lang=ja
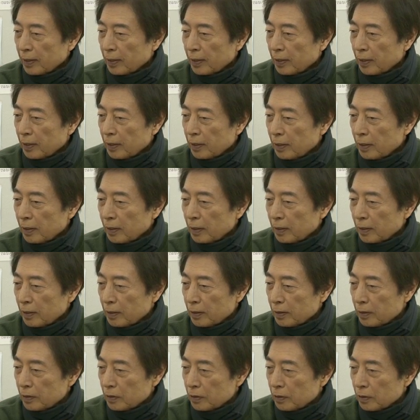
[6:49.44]

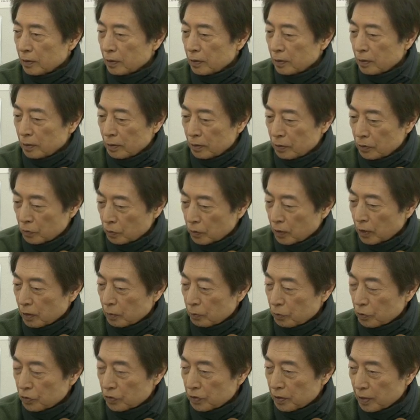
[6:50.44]
えー、増
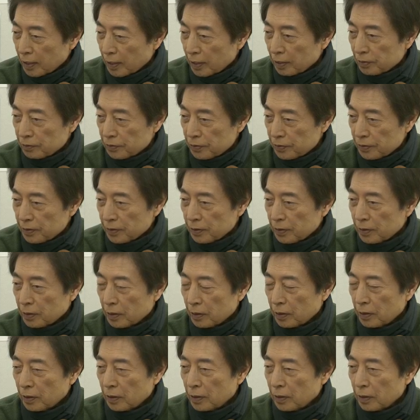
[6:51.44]
加にもつながるし、
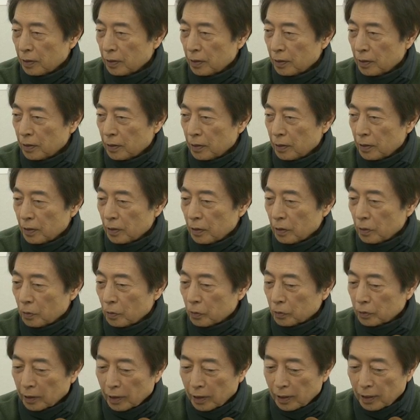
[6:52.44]

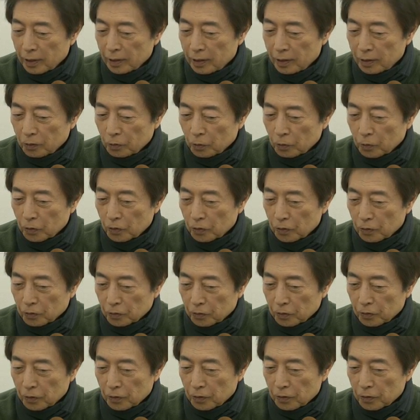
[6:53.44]
お互いに東
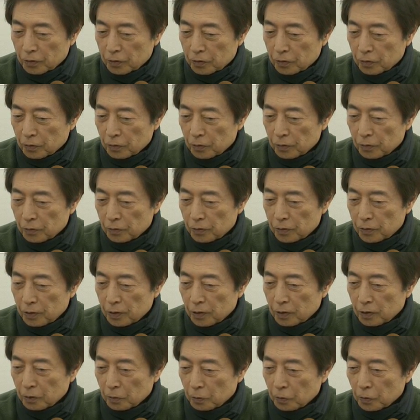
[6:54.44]
京とそういう
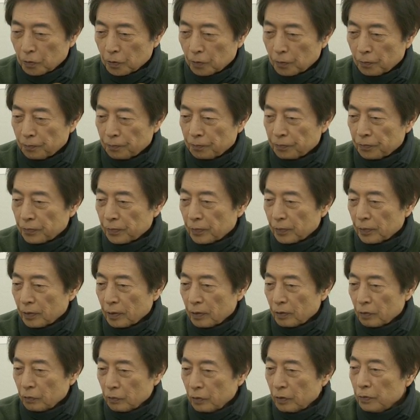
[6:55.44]
地域とも
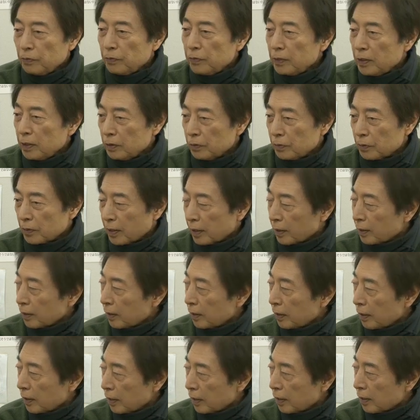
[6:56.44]
ウィンウィンの関
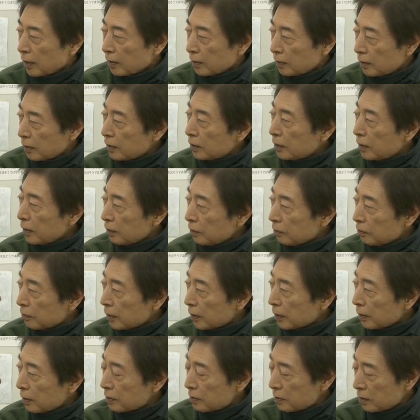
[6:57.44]
係ができていく
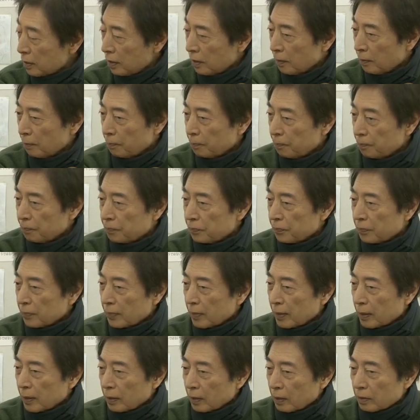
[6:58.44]
わけですね。
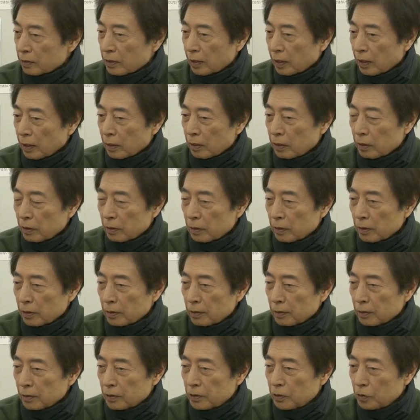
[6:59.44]
ですから
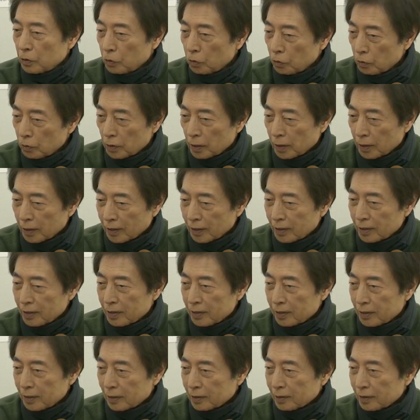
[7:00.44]
地方が
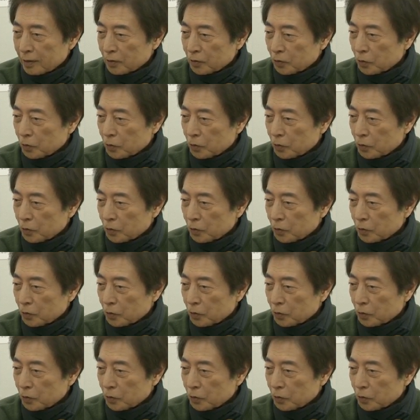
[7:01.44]
元気になっ